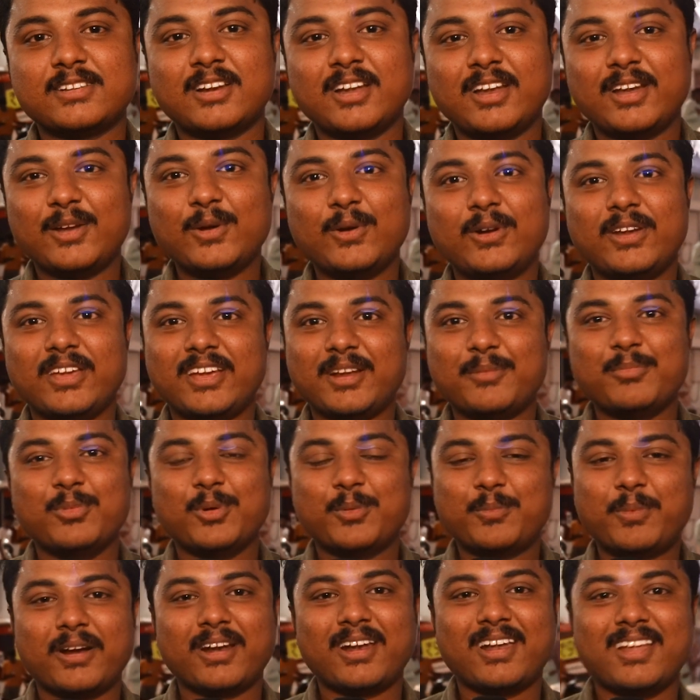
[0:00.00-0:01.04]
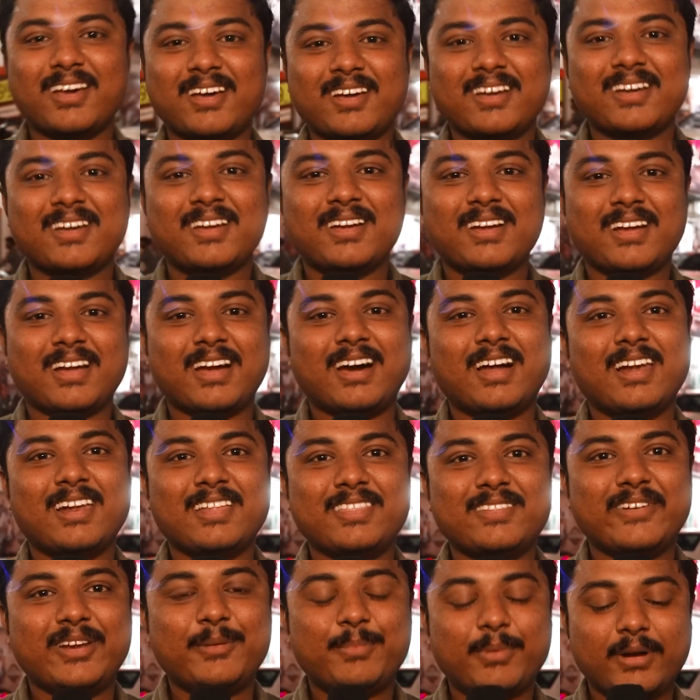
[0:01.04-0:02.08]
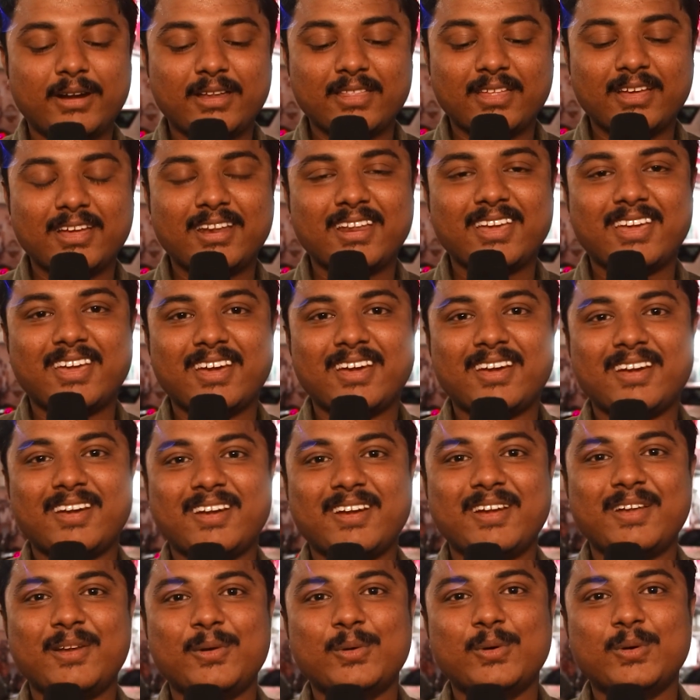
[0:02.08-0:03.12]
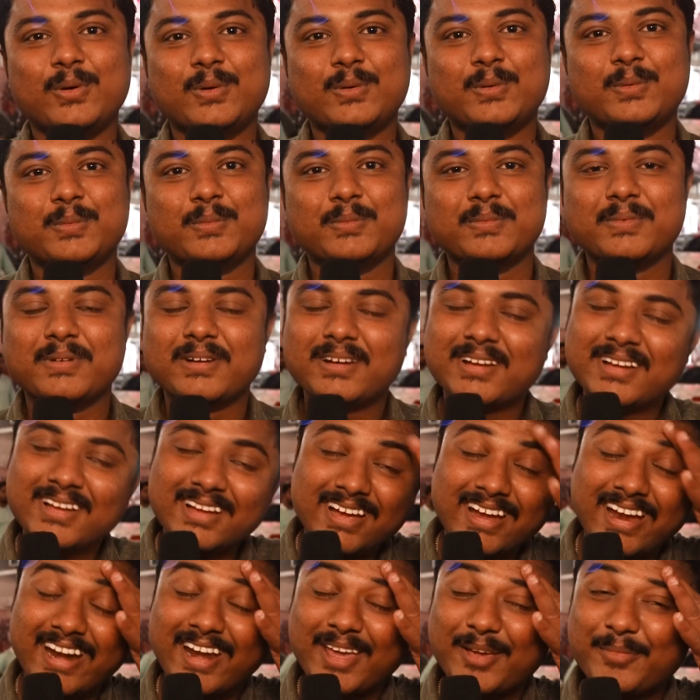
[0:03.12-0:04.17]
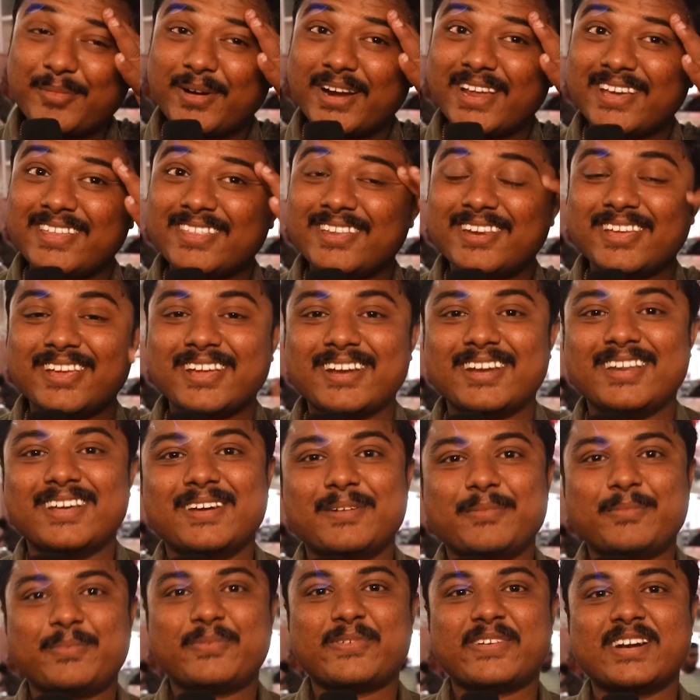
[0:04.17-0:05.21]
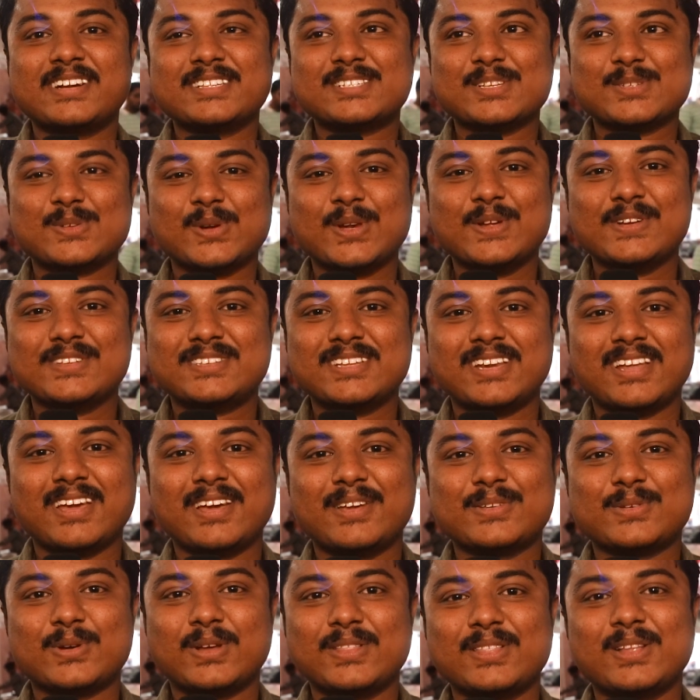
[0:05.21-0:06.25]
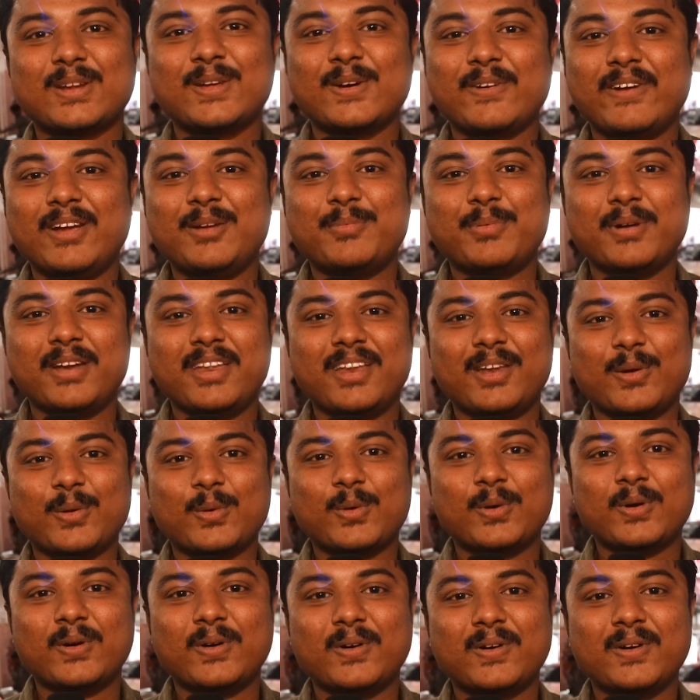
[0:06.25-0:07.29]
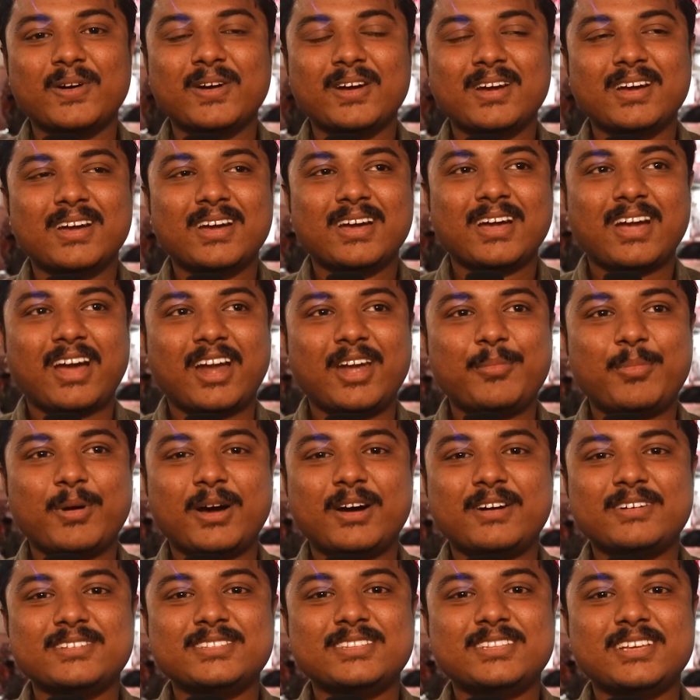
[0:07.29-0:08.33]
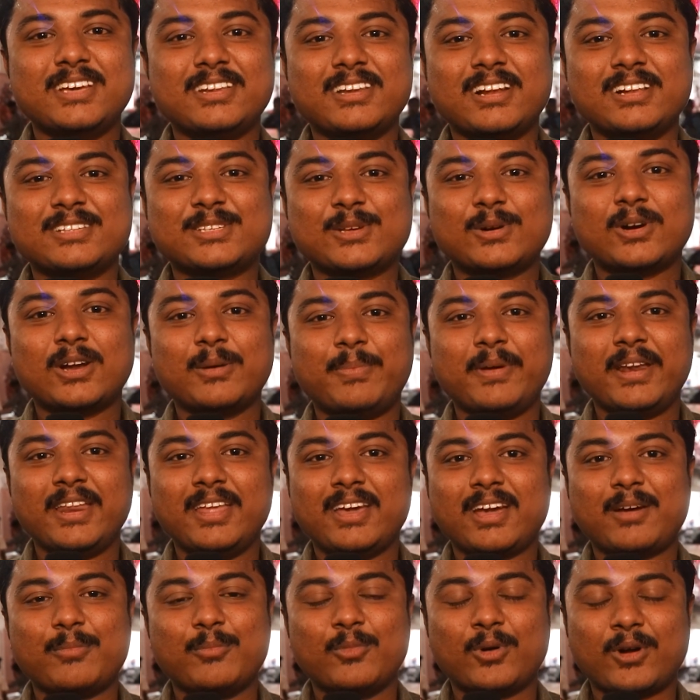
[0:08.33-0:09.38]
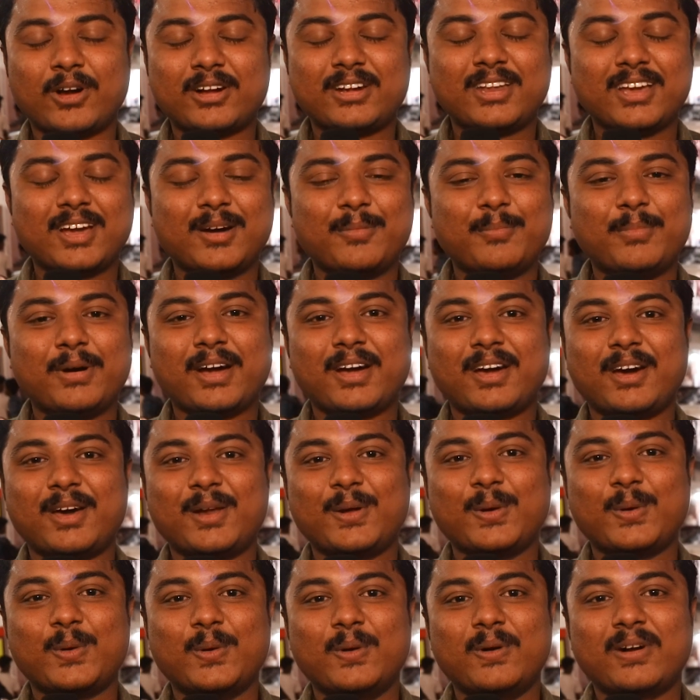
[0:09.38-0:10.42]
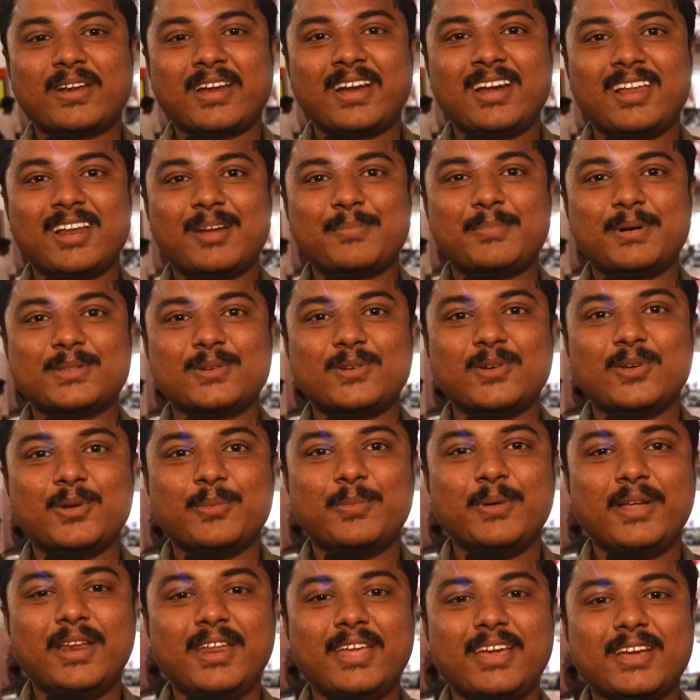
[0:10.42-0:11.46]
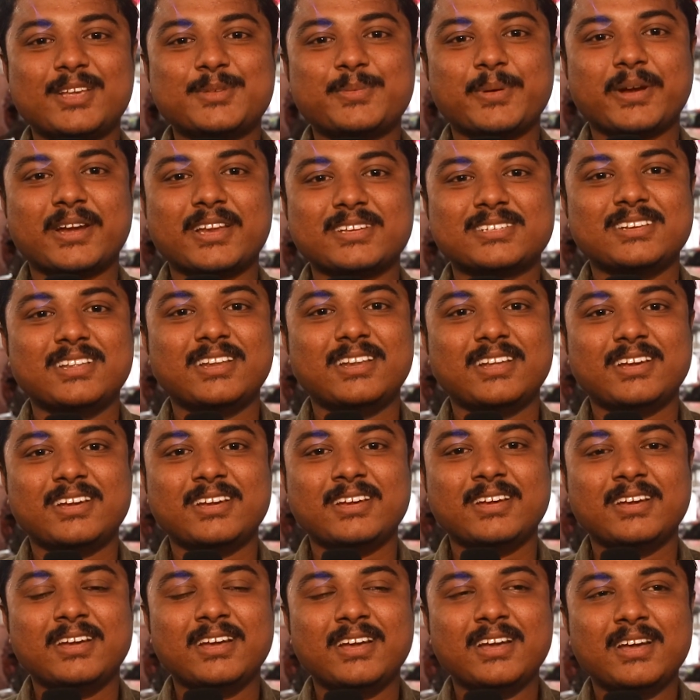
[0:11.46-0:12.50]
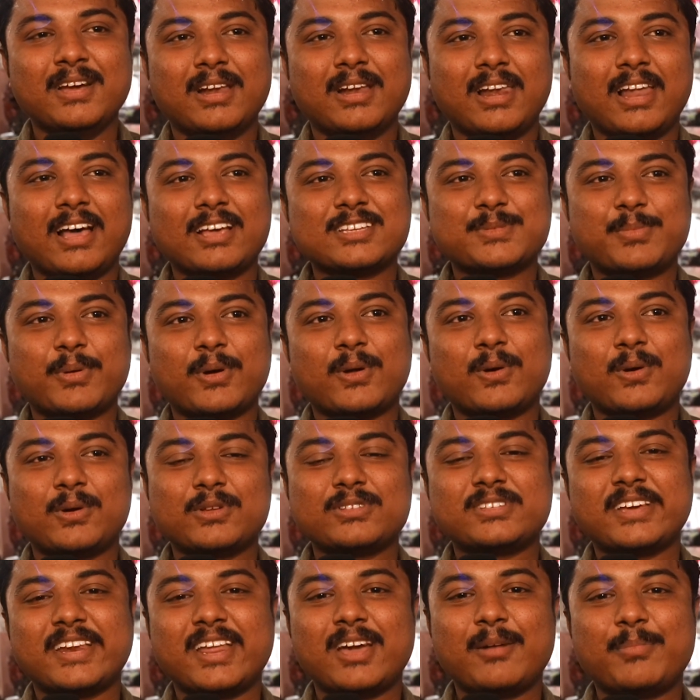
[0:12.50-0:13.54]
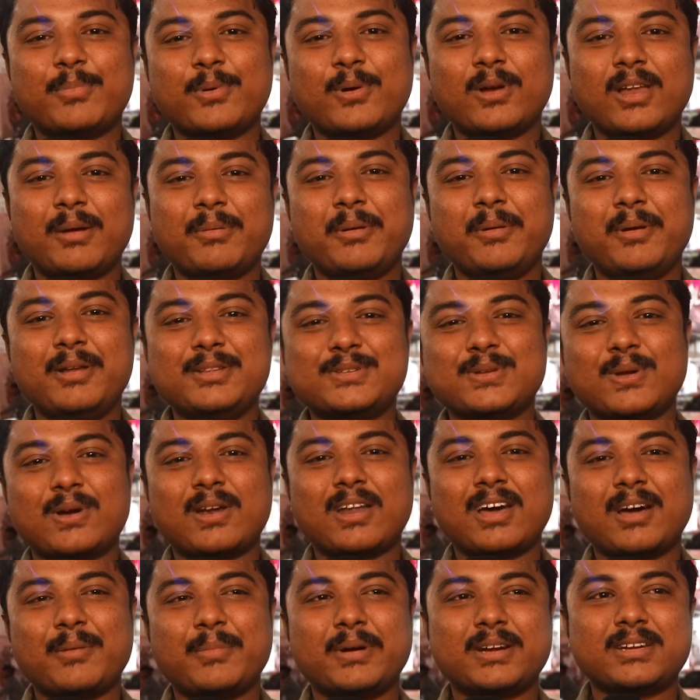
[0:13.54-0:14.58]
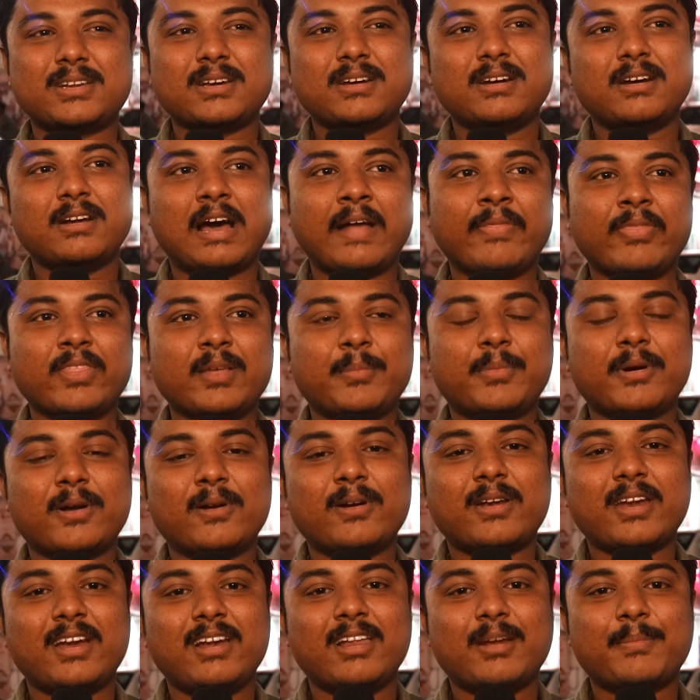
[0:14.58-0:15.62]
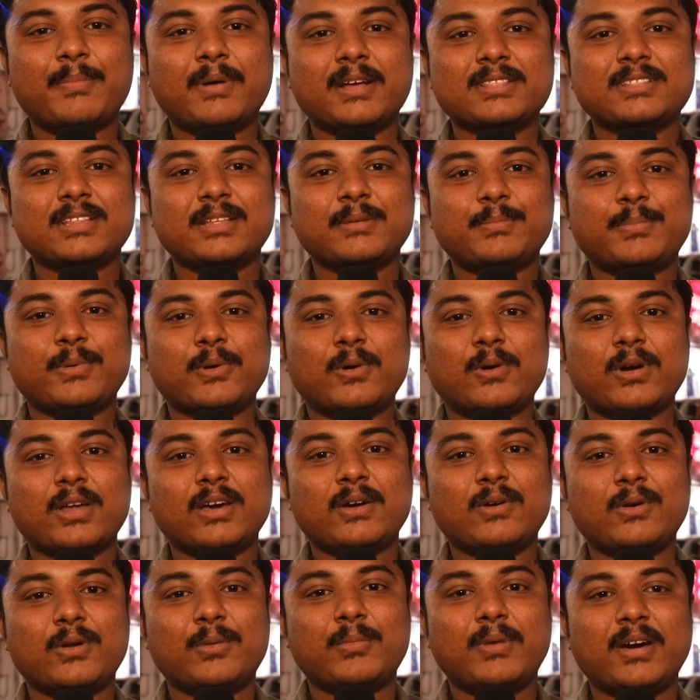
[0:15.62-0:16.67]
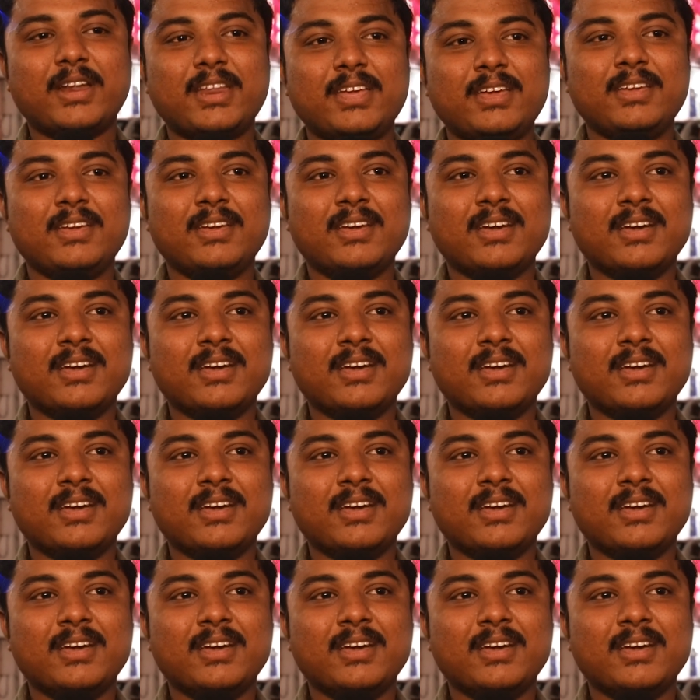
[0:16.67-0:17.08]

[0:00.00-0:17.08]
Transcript: ஆக்சுவலாக இன்னும் டிக்கெட் புக் பண்ணல காலிலேருந்து வெயிட் பண்ணிட்டு தான் இருக்கேன் இன்னும் கிடைக்க மாட்டேங்குது டிக்கெட்டு ஃப்ரெண்ட்ஸை சொல்லி வச்சுருக்கேன் ஸோ அந்தளவுக்கு வெயிட் பண்ணிகிட்டு இருக்கோம் கண்டிப்பாக வந்து நெல்சனோட பெரிய மொரட்ட கம்பாக்காக இருக்கும் ட்ரெய்லரை பார்த்தோன்னே ஒரு பெரிய எக்ஸ்பெக்டேஷன் இருக்குது லாஸ்ட் படம் சரியாக போகல அப்படி இப்படின்னு சொல்கிறாங்க பட் அந்த படம் ட்ரெய்லர் பார்த்தப்போ கூட ஒரு மாதிரி